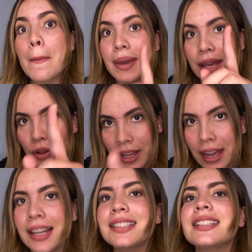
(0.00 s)
pero de
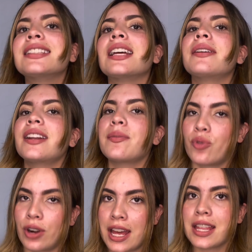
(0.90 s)
Alex estaba
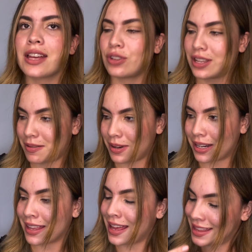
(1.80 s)
enamorada, o sea, de
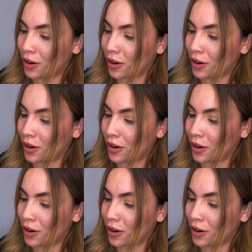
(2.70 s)
verdad,